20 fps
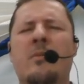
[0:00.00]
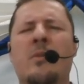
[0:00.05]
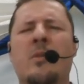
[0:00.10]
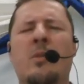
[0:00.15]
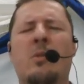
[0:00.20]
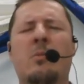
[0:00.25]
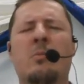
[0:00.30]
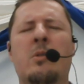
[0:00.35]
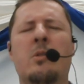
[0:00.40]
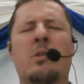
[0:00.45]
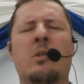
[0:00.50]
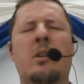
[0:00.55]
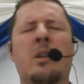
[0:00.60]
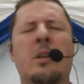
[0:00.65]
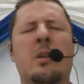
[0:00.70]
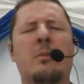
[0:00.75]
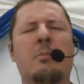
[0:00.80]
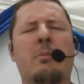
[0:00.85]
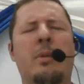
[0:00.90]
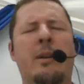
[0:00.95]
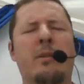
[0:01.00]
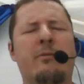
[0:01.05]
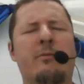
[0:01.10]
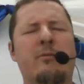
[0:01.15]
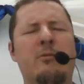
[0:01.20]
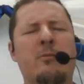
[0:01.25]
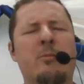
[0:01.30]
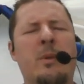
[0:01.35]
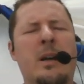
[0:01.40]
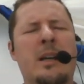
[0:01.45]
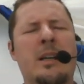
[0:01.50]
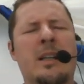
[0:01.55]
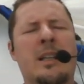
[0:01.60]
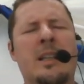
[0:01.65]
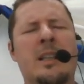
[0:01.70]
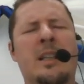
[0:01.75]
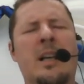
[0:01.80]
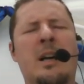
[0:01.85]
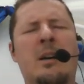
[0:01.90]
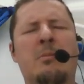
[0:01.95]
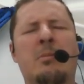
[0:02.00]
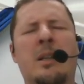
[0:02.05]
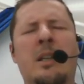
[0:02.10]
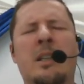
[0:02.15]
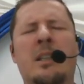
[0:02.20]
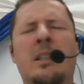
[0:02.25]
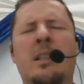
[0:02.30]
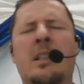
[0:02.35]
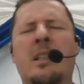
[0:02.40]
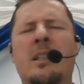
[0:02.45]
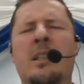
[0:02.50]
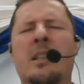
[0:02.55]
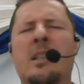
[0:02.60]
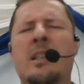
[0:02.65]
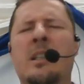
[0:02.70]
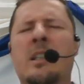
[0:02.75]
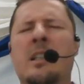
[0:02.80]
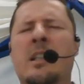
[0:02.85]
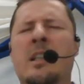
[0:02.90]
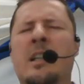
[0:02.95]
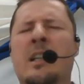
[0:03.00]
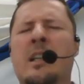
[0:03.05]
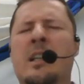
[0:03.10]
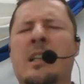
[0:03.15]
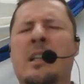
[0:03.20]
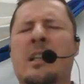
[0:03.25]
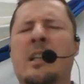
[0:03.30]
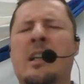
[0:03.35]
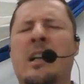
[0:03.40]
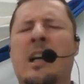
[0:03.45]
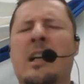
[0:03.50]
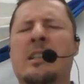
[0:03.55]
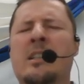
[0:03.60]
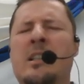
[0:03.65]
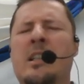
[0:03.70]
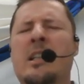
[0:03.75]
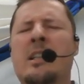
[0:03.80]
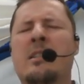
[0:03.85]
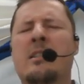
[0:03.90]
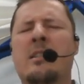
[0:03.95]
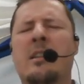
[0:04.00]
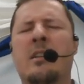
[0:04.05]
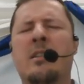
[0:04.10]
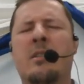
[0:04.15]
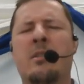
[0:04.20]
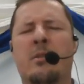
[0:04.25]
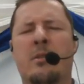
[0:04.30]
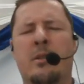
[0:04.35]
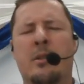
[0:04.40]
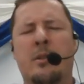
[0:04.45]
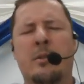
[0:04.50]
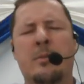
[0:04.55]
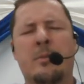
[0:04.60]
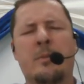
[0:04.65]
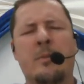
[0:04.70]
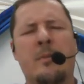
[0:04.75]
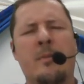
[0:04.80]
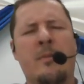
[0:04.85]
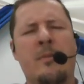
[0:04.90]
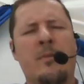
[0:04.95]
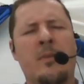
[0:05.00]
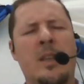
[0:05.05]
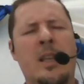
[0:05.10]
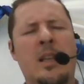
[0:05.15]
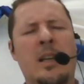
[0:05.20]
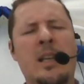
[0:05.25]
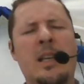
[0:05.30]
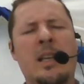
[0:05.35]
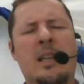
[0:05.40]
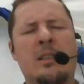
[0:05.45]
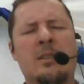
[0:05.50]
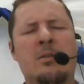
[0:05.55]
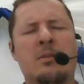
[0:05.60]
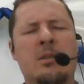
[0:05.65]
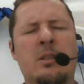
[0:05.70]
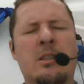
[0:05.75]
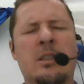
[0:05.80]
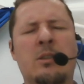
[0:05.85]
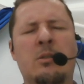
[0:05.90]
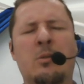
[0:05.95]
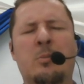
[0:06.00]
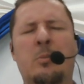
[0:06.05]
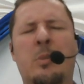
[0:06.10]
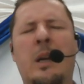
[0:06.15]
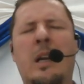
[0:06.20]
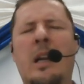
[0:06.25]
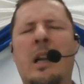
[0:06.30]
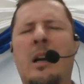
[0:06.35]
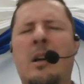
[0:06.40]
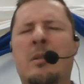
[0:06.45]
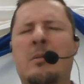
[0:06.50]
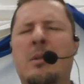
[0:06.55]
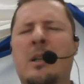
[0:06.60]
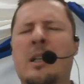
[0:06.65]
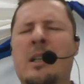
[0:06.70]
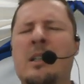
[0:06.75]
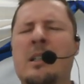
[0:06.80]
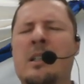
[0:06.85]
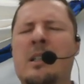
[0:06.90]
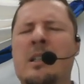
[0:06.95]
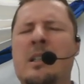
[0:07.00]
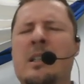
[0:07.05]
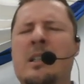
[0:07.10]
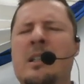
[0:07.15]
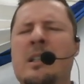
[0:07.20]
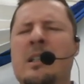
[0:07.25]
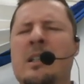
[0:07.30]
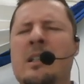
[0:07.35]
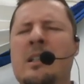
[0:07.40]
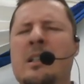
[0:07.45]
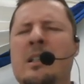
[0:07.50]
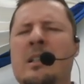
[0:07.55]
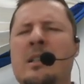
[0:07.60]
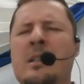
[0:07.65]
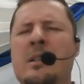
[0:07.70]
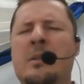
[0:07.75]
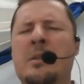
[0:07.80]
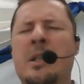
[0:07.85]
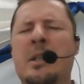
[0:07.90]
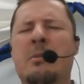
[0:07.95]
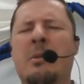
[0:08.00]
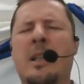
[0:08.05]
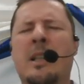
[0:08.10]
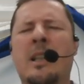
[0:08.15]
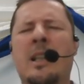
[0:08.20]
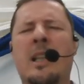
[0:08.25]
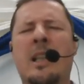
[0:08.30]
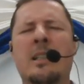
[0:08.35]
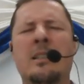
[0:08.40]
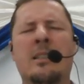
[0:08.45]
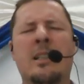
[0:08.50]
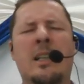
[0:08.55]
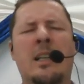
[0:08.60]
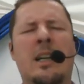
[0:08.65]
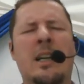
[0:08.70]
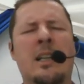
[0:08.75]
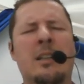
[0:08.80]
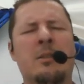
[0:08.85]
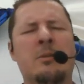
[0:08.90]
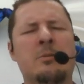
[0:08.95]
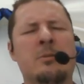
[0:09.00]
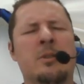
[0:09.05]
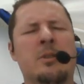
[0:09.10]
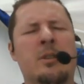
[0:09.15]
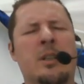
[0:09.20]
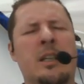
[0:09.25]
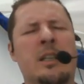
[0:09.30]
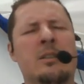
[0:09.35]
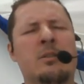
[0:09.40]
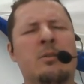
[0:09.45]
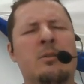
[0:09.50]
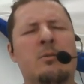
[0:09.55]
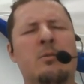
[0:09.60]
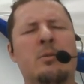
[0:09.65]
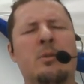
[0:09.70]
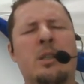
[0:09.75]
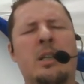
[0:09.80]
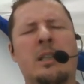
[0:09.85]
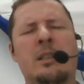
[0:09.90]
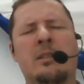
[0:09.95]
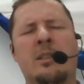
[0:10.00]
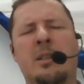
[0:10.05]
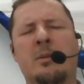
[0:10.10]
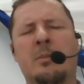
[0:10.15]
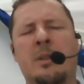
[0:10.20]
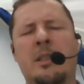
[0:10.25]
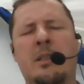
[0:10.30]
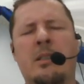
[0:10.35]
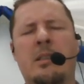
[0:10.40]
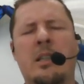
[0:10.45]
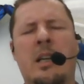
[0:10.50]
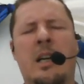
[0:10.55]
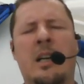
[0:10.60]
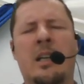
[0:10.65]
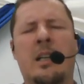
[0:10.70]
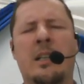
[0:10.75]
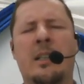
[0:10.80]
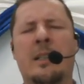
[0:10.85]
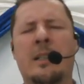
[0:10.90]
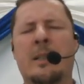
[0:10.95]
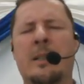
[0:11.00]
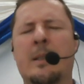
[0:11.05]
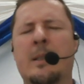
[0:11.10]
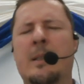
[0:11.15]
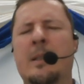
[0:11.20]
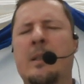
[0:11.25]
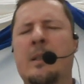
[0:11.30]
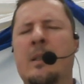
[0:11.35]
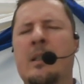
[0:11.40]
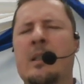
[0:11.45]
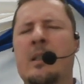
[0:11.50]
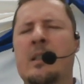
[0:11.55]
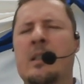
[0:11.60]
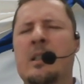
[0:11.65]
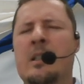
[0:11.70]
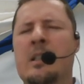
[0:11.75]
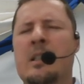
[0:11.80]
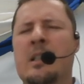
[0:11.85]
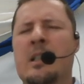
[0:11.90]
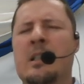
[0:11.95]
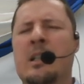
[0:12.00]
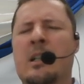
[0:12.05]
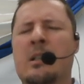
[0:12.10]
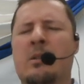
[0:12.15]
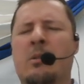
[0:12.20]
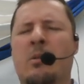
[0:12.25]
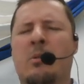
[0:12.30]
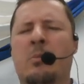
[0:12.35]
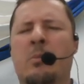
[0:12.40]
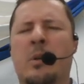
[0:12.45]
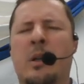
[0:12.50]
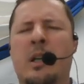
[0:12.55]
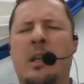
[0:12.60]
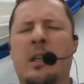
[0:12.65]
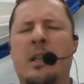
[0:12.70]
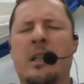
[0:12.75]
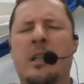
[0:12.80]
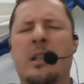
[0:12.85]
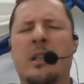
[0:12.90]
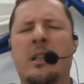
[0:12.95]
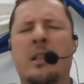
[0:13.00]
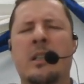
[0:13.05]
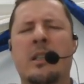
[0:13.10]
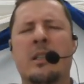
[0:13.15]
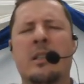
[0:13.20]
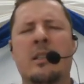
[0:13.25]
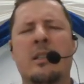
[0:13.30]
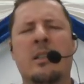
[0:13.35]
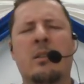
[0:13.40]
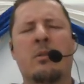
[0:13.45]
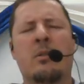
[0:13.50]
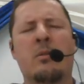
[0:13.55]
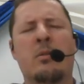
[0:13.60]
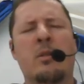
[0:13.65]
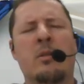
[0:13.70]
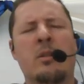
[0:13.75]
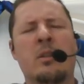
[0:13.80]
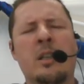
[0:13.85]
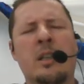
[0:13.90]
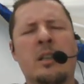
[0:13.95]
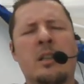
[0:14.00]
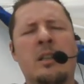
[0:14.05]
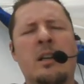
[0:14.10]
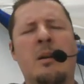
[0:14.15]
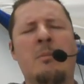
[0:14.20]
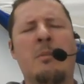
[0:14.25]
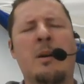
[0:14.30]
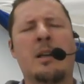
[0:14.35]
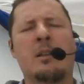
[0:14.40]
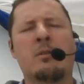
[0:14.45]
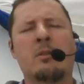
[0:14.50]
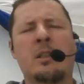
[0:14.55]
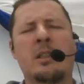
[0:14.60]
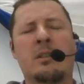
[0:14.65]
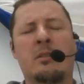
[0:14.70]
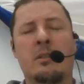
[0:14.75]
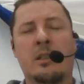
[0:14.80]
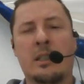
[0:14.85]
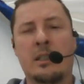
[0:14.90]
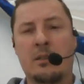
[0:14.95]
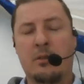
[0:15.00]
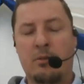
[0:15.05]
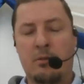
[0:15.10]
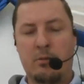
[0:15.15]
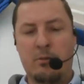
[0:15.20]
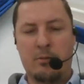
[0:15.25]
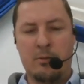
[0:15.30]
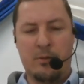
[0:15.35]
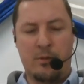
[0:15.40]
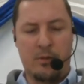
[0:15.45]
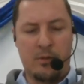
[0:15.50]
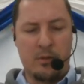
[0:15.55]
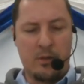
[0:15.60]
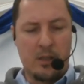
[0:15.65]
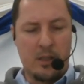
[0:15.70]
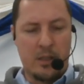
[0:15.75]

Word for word: como perfume agradable a ti, Señor. Diríjanos en tu palabra y bendice a cada uno que escucha este mensaje. En el nombre de tu amado Hijo Jesús.